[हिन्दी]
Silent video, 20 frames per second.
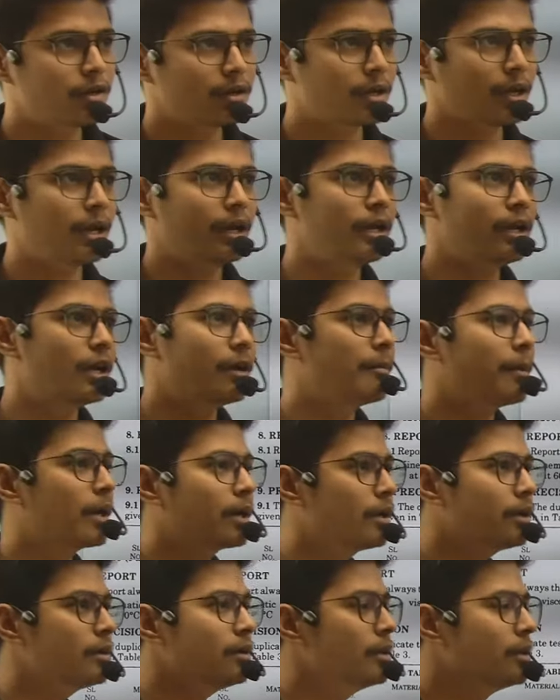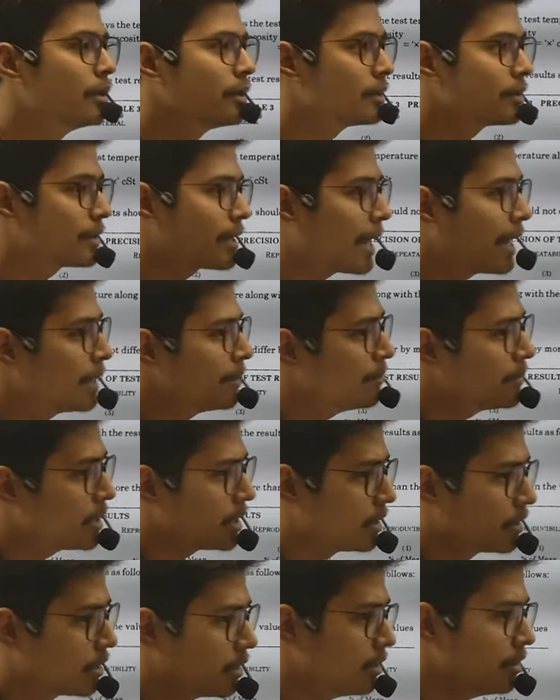और एल हमारा टाइम
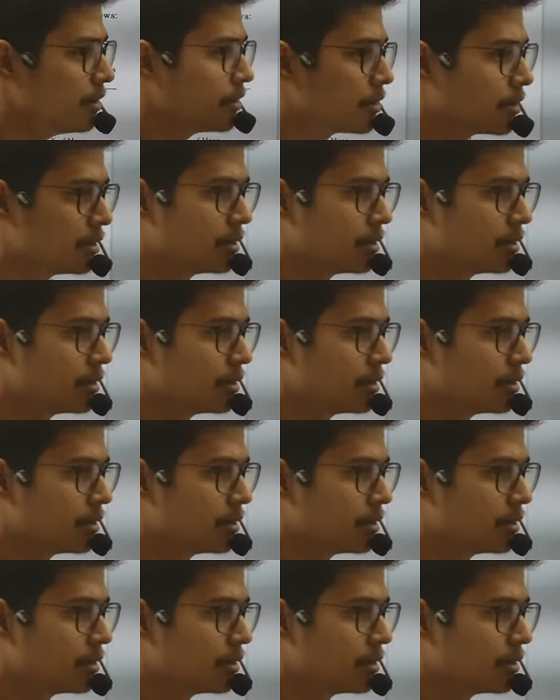टेकन